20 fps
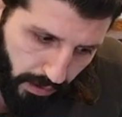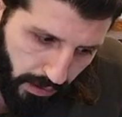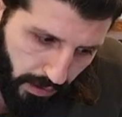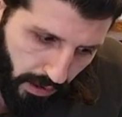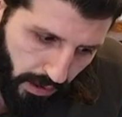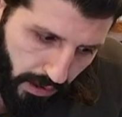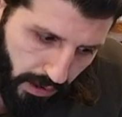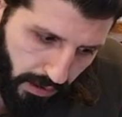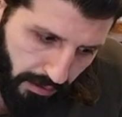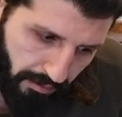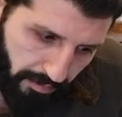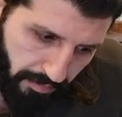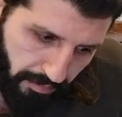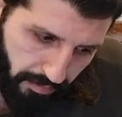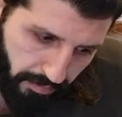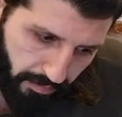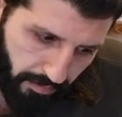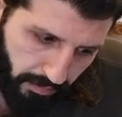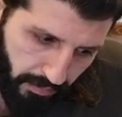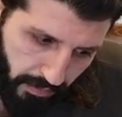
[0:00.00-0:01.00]

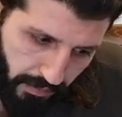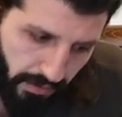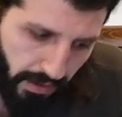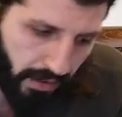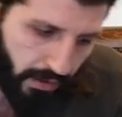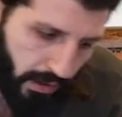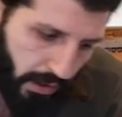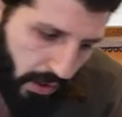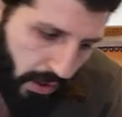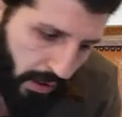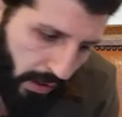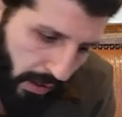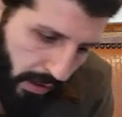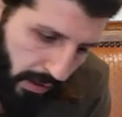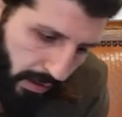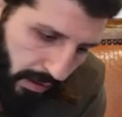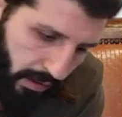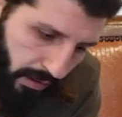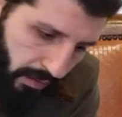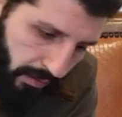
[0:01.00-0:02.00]
скажем, 2000
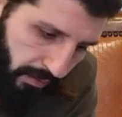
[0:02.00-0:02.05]
лир